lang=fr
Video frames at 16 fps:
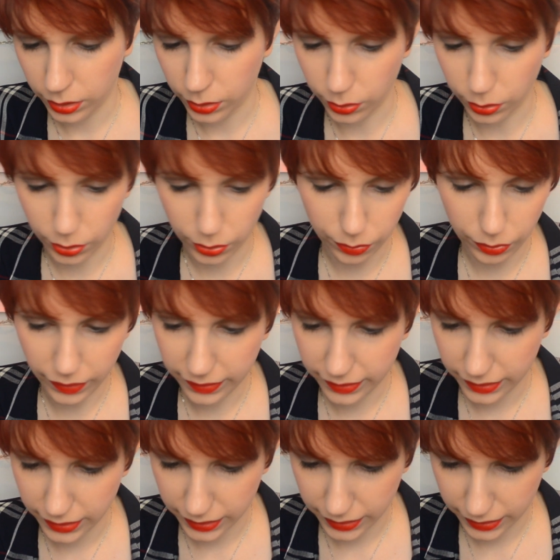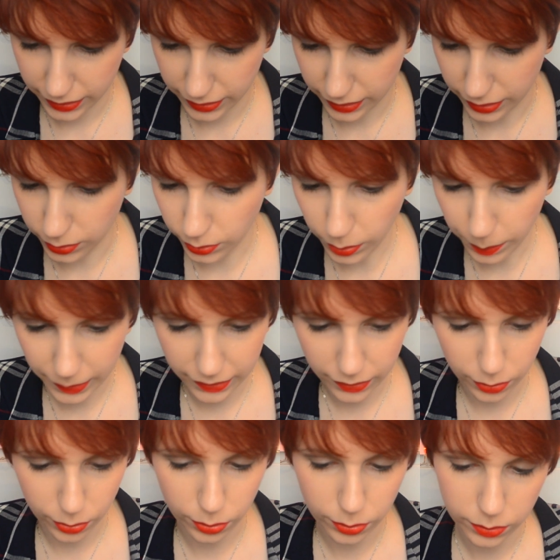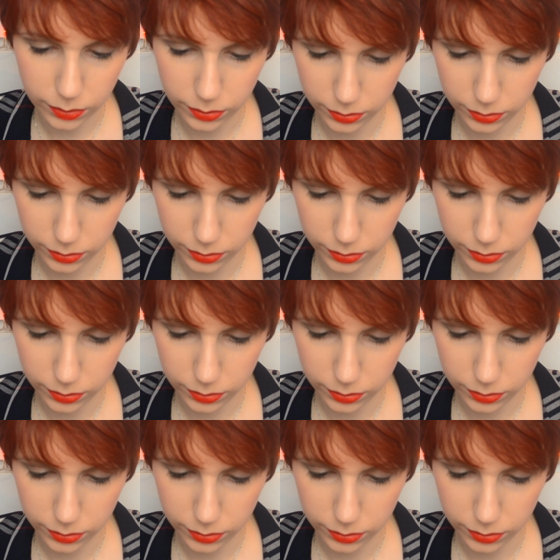Donc voici le pinceau.